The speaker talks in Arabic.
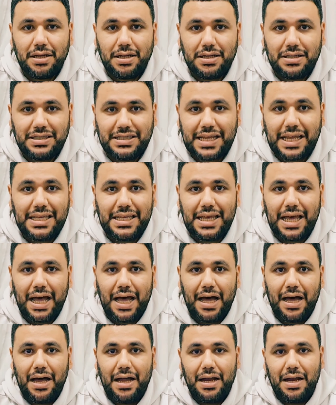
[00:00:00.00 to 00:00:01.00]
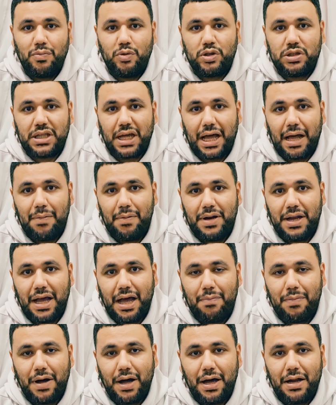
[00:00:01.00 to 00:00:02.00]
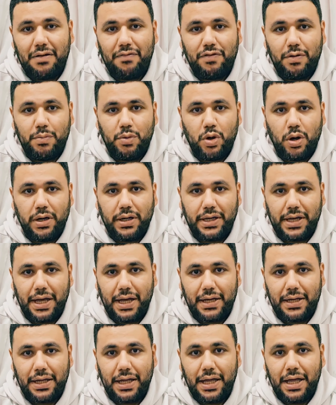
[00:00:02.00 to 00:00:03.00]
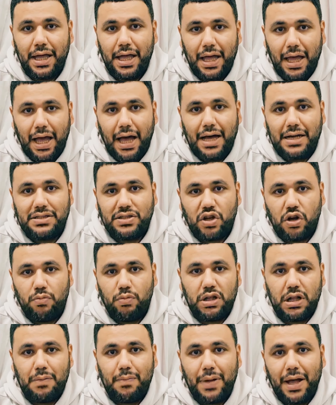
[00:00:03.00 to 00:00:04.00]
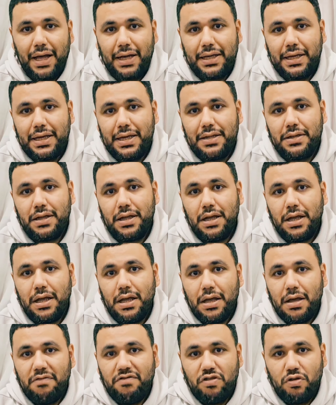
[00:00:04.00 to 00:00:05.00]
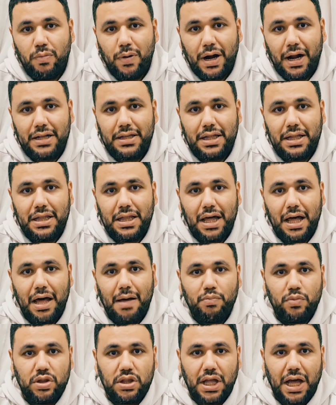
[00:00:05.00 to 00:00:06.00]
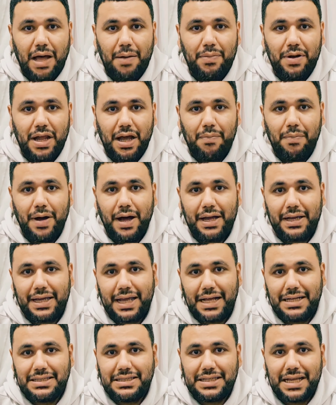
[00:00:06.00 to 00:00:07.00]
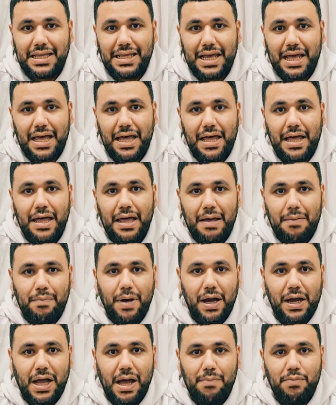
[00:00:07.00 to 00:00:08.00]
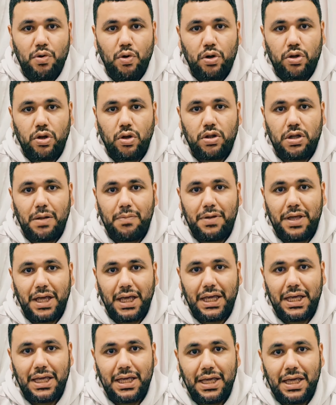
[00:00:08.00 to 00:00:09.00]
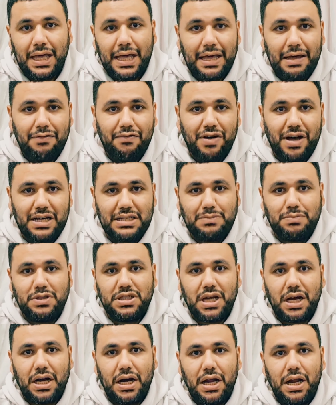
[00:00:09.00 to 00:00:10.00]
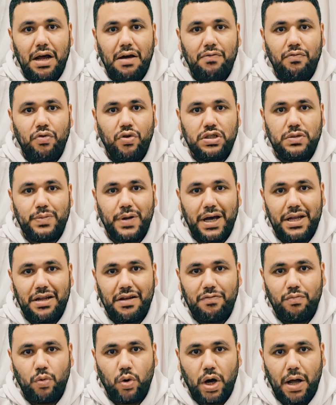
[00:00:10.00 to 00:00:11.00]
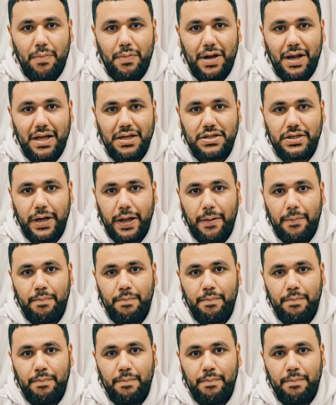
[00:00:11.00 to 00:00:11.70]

سيئة لمنتخب اليابان في بيونغ يانغ خاصة مثل ما حكيت في مباراة الذهاب منتخب اليابان كان سيء ما كان بوضعه الطبيعي فاز بشق الأنفس بهدف مقابل لا شيء